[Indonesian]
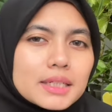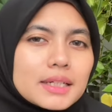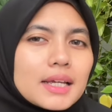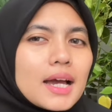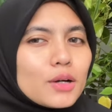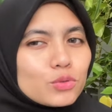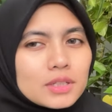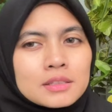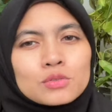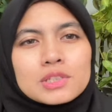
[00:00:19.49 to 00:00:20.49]
ini aku
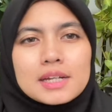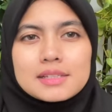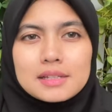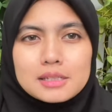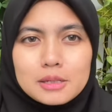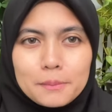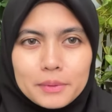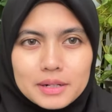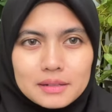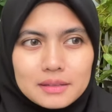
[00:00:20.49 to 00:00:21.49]
tentu saja
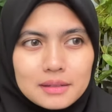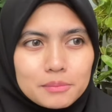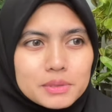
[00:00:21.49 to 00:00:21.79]
seperti